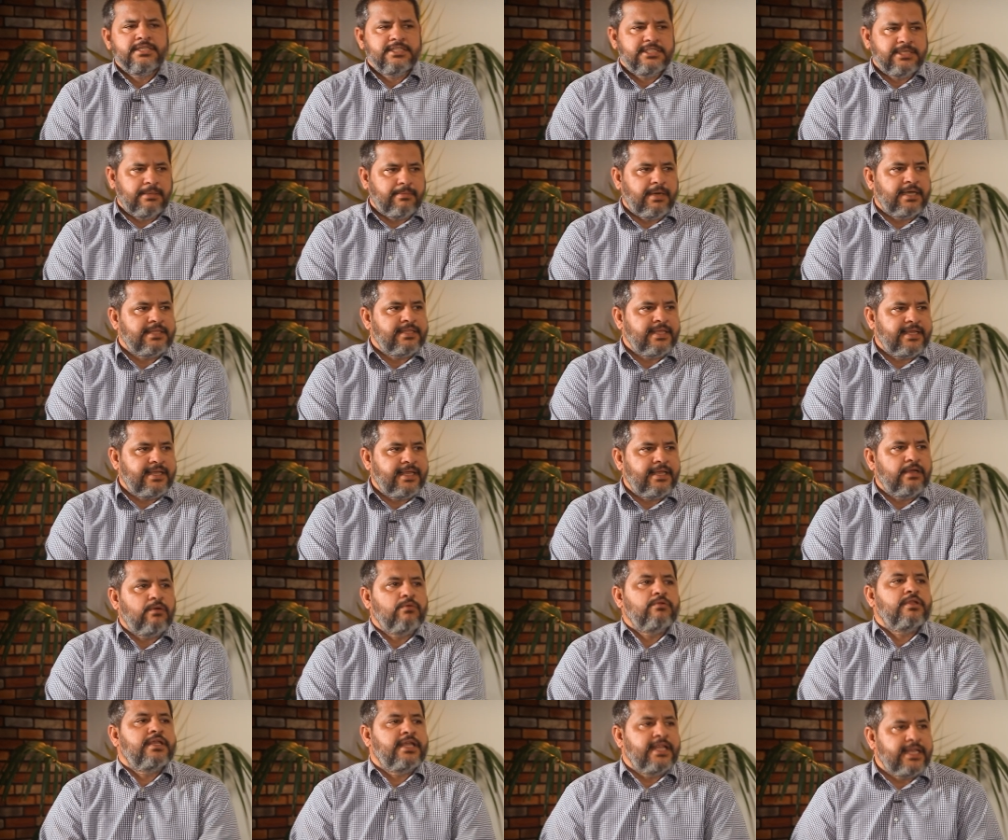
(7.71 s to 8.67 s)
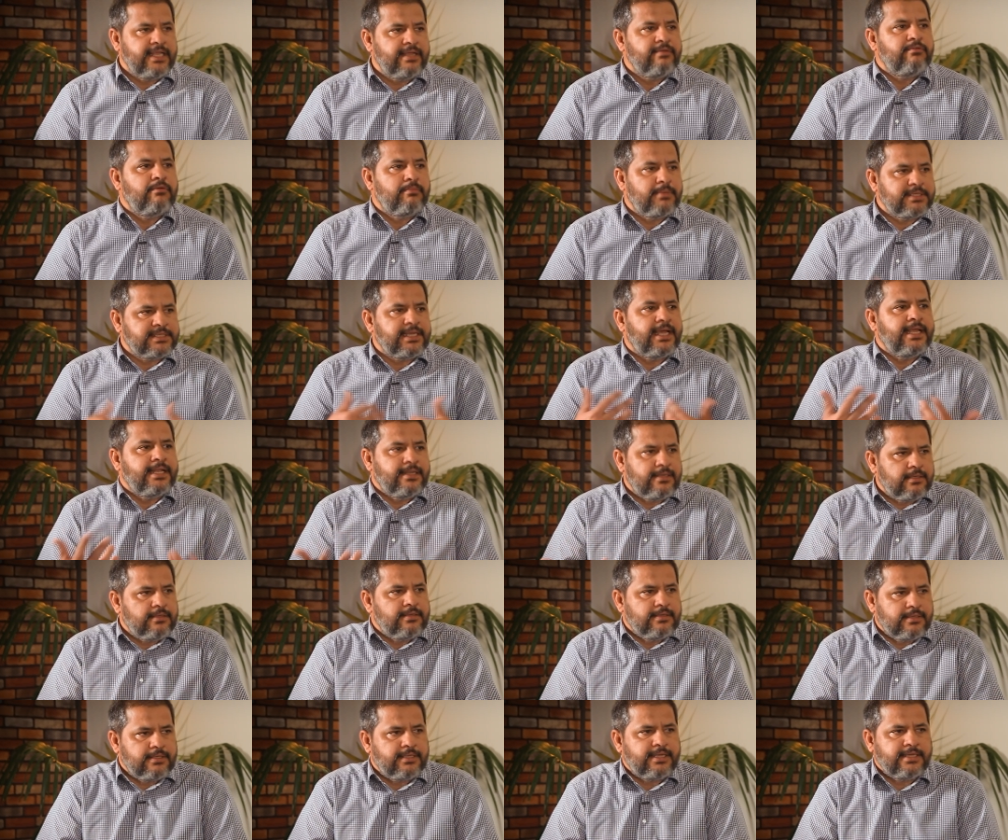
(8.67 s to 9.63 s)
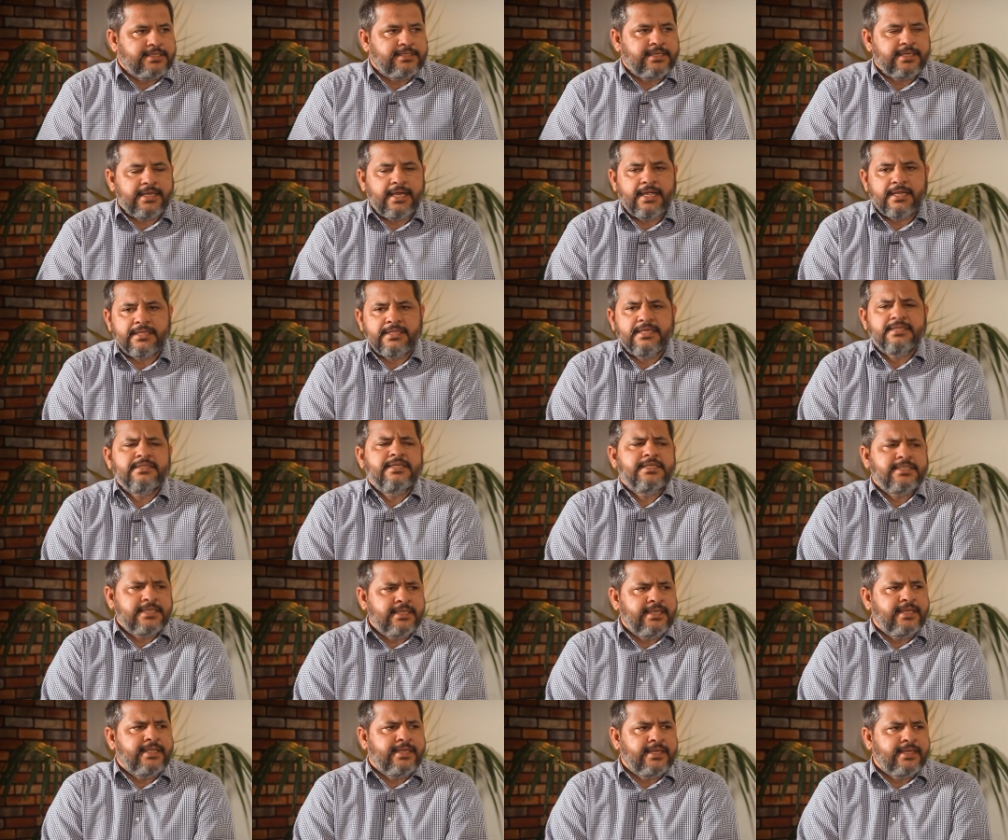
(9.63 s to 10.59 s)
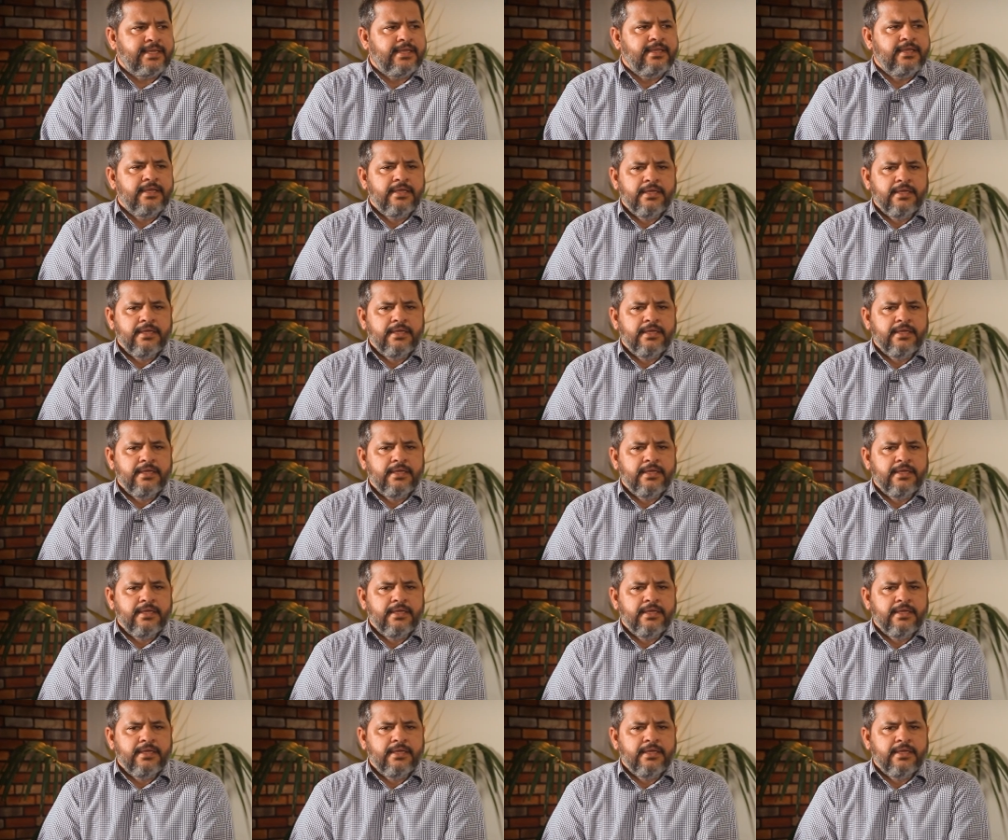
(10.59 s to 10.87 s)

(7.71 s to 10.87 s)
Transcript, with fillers: जमाते हैं उनके लिए वो मसाइल का शिकार था इसीलिए